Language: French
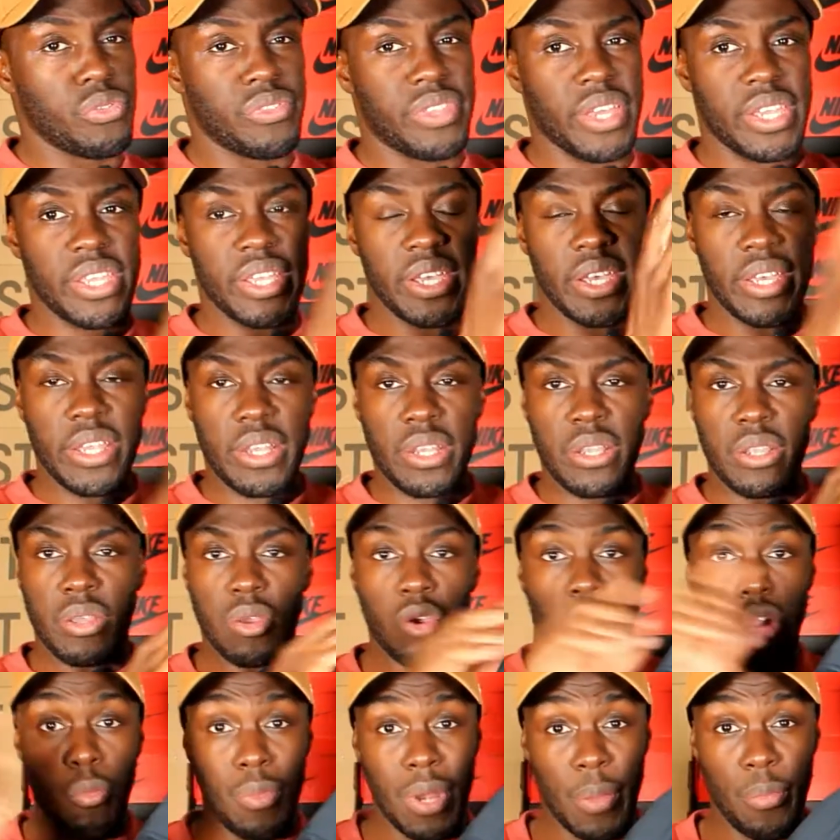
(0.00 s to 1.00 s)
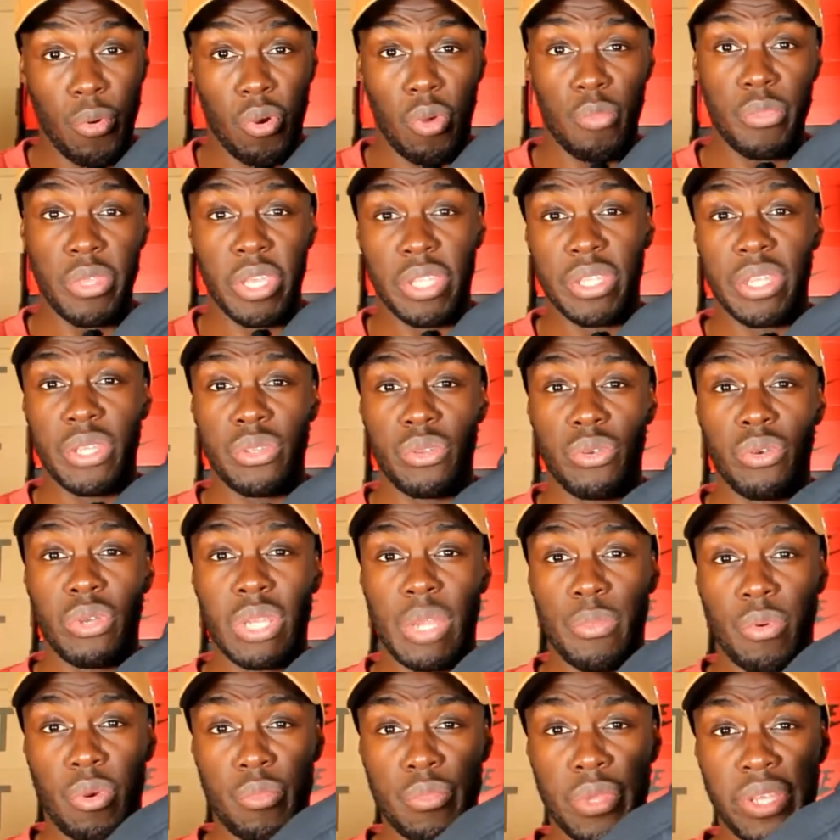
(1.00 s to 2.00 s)
taille L, comme la première d'ailleurs. La
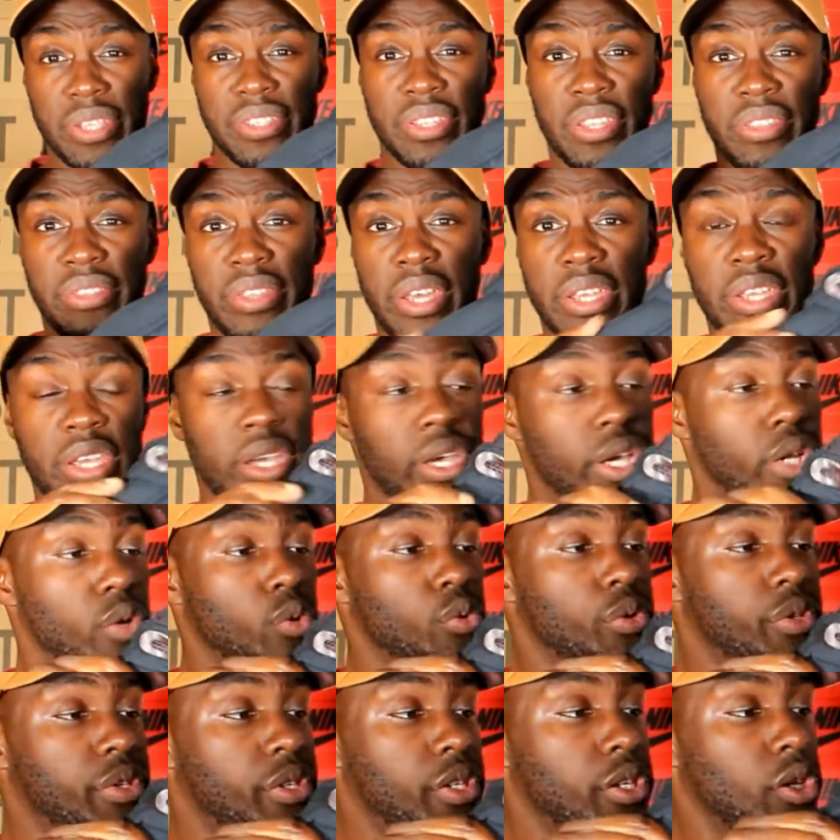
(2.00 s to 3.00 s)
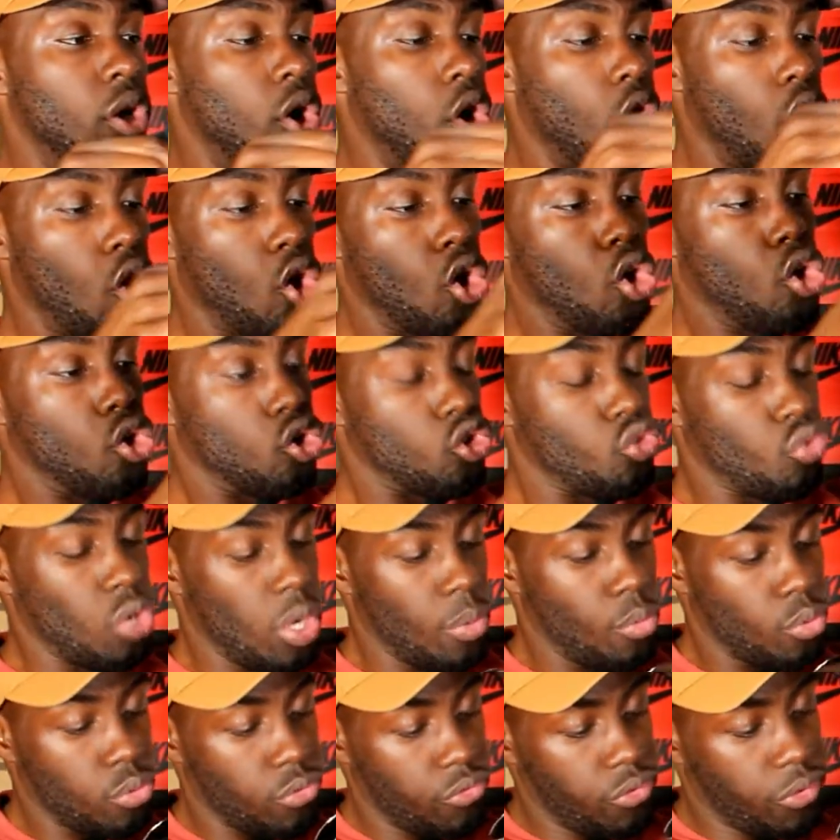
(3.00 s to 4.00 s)
première c'est une taille L aussi. Je vous la
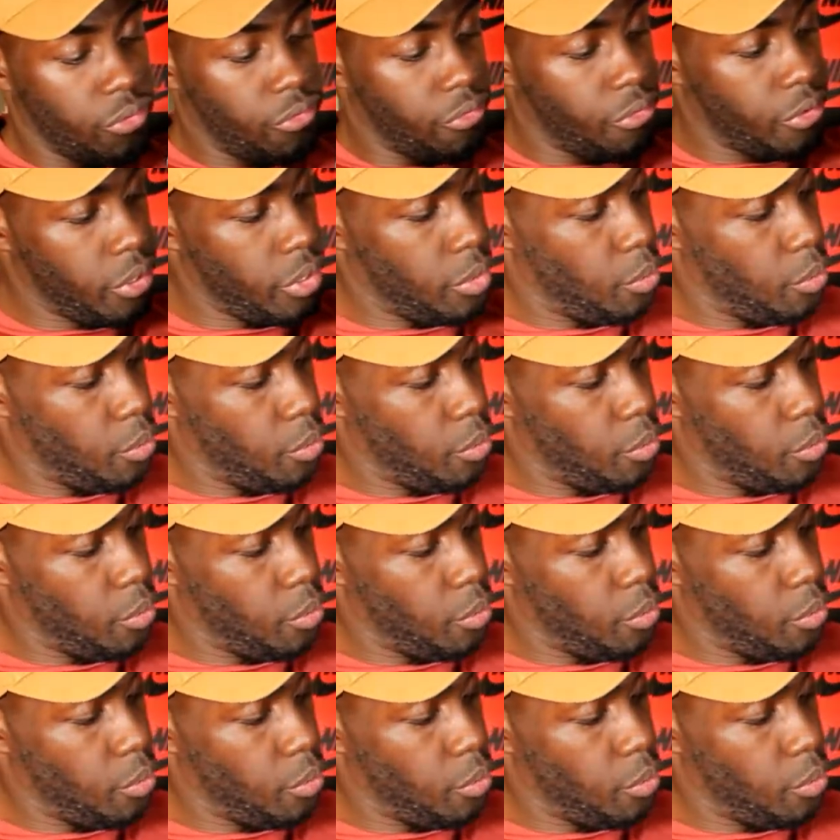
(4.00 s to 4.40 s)
montre vite fait.